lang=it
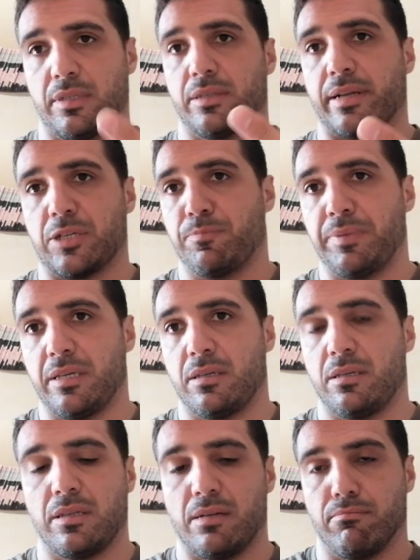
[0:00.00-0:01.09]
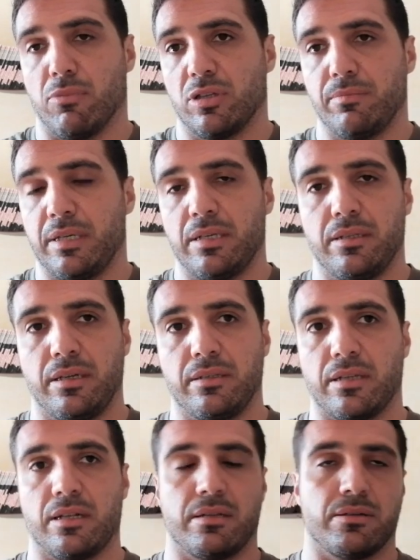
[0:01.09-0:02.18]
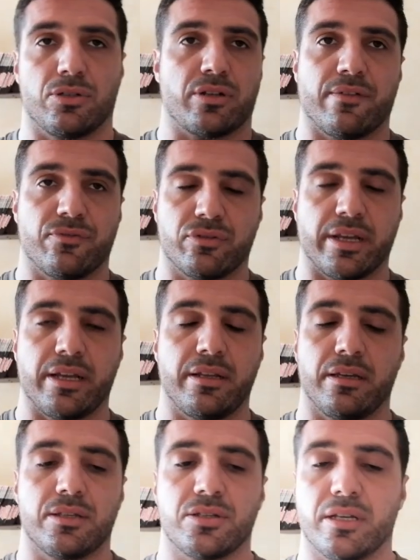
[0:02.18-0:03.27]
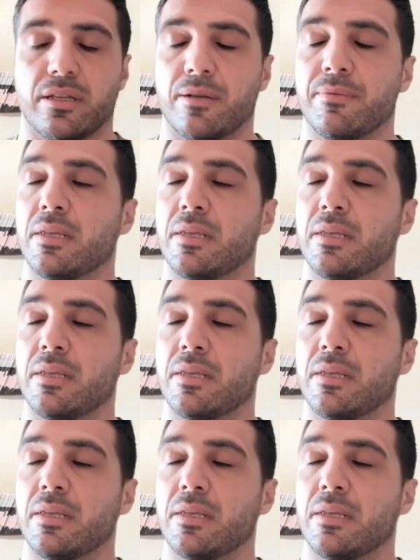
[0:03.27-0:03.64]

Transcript: tre spicchi del bodybuilding, dello strength training, eccetera.